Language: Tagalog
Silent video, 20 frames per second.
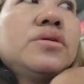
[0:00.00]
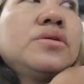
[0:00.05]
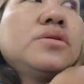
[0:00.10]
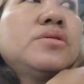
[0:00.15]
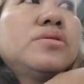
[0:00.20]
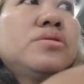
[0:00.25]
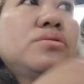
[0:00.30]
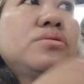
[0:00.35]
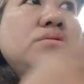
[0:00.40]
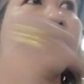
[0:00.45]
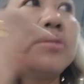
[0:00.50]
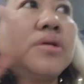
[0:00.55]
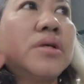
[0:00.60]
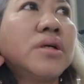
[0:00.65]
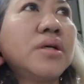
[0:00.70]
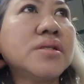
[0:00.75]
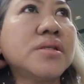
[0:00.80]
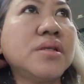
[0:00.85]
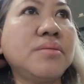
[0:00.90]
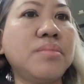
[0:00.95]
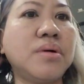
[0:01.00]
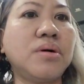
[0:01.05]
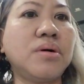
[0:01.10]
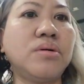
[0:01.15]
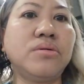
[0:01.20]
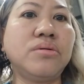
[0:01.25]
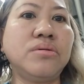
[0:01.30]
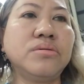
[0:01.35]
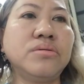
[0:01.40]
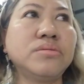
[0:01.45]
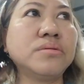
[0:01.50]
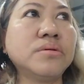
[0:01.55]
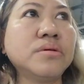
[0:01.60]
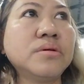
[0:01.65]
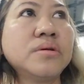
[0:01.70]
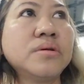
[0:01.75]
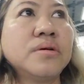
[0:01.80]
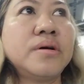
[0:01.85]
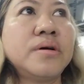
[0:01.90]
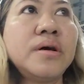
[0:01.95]
so yun nga guys diba oh
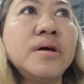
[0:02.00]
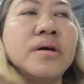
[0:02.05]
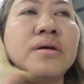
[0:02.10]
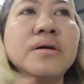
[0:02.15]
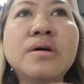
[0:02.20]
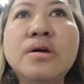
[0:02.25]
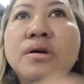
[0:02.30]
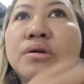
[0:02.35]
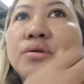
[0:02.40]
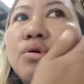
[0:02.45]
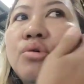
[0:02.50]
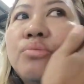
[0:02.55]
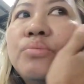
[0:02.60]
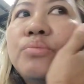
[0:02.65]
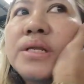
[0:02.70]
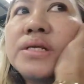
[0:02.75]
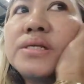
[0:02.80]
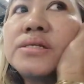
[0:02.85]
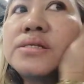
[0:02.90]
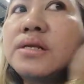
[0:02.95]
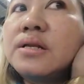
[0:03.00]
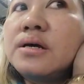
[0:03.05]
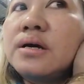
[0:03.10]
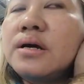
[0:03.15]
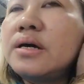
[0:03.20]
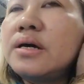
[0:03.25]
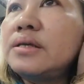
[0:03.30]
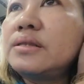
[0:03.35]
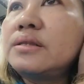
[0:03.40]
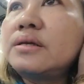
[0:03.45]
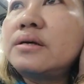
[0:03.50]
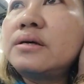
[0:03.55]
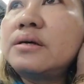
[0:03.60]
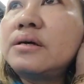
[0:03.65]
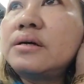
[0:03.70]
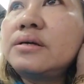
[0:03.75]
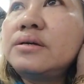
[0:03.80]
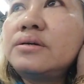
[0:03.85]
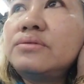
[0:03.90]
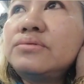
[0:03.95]
go pa rin sila kahit na
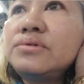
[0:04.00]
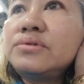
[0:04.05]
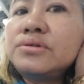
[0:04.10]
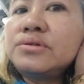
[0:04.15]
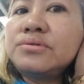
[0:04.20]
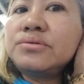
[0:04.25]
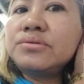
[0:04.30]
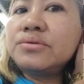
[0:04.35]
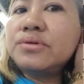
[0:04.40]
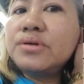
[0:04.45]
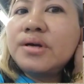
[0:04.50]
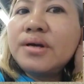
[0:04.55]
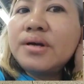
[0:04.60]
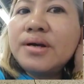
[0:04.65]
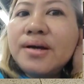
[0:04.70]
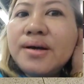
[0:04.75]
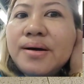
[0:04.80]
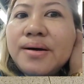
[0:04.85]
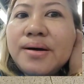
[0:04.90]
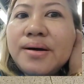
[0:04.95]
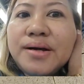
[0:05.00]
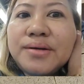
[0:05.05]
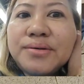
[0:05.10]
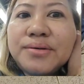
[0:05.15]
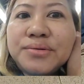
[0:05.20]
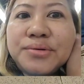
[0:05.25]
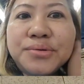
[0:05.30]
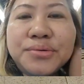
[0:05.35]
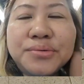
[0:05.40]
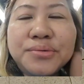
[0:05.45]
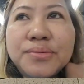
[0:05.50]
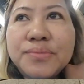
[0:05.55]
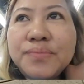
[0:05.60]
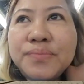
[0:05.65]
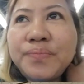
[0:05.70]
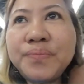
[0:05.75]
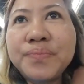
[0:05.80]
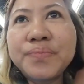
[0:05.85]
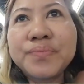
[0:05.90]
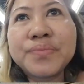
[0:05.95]
ayaw yung ano yung
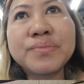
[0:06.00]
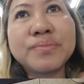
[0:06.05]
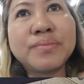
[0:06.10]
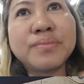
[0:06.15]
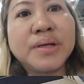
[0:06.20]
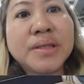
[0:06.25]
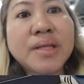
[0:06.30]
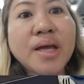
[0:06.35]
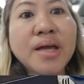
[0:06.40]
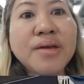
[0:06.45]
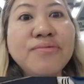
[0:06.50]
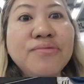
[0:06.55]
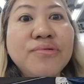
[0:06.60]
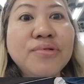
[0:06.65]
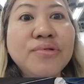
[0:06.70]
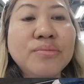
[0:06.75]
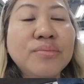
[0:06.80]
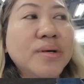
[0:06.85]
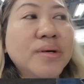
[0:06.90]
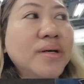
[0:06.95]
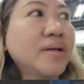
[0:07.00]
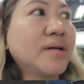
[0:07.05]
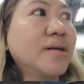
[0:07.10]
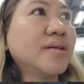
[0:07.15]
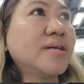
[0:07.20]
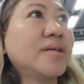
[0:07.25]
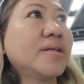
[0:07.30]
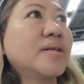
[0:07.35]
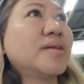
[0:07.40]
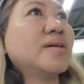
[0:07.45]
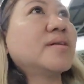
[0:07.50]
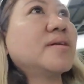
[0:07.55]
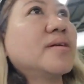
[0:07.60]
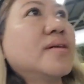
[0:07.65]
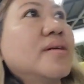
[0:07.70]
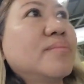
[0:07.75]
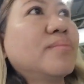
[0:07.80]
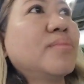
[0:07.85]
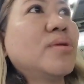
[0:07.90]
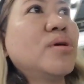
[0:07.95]
may typhoon, mga
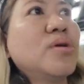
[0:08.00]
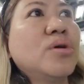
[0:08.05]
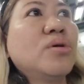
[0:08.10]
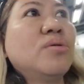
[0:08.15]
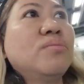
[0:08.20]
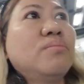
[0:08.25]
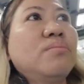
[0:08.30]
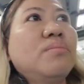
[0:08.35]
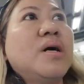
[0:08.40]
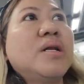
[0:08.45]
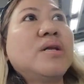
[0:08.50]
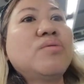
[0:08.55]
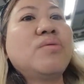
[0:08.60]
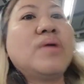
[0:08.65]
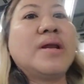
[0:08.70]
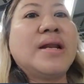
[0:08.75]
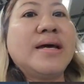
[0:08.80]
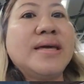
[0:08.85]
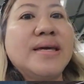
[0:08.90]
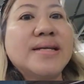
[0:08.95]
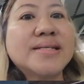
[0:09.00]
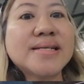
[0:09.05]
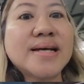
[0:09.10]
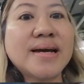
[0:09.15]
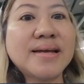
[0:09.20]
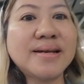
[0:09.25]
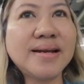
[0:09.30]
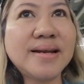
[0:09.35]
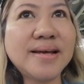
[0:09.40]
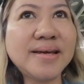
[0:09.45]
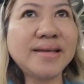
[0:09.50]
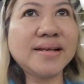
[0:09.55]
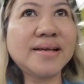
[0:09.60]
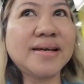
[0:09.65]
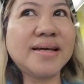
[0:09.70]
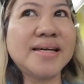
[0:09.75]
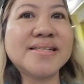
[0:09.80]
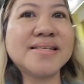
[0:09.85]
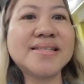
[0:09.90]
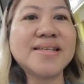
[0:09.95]
ganyan-ganyan. Baliwala yan sa kanila yan eh,
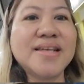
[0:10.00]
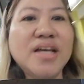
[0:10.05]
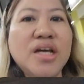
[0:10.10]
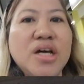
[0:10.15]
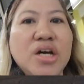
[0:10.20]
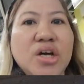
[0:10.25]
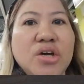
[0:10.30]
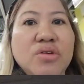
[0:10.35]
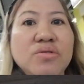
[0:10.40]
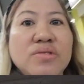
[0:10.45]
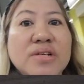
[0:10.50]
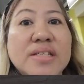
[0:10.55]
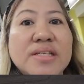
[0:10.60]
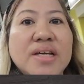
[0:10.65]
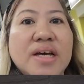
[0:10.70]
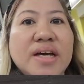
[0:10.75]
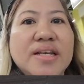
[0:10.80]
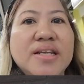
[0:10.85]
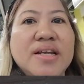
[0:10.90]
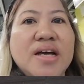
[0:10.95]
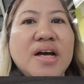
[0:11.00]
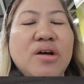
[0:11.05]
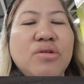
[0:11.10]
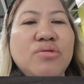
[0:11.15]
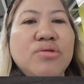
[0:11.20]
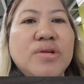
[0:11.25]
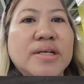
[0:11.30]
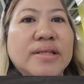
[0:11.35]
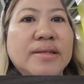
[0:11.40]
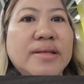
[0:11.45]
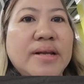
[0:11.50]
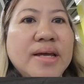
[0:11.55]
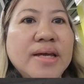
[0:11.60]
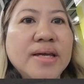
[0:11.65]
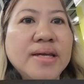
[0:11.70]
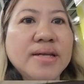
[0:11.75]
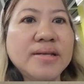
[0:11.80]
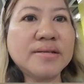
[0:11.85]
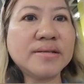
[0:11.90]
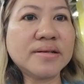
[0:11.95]
guys. Yun, sasakay na ako ng train.
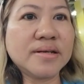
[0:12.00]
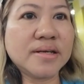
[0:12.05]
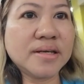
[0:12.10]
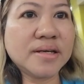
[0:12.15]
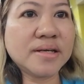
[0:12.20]
Ayan,